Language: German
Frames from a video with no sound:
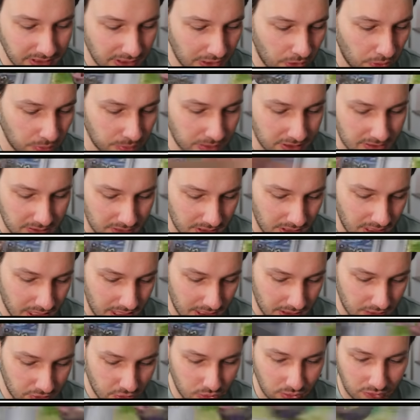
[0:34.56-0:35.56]
ich glaube, das sind gar
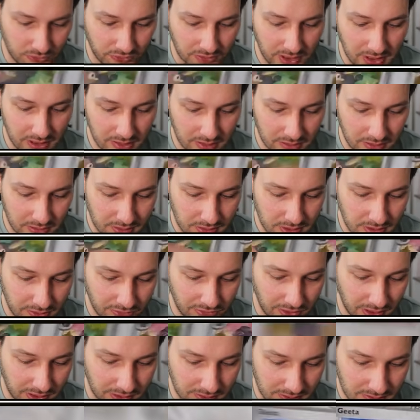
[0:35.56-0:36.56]
nicht so viele. Hier
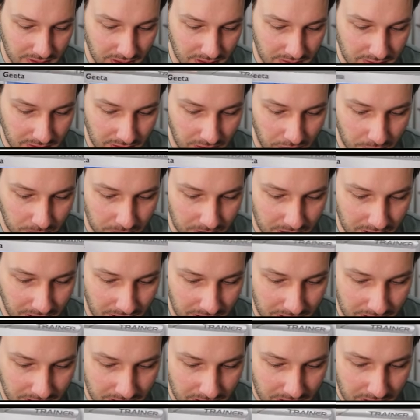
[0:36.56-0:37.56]
fängt das Ganze, glaube ich,
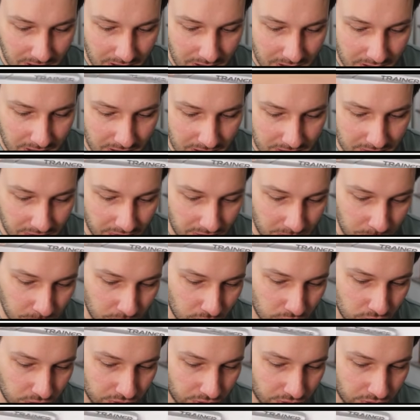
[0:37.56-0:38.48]
an. Ja, es fängt mit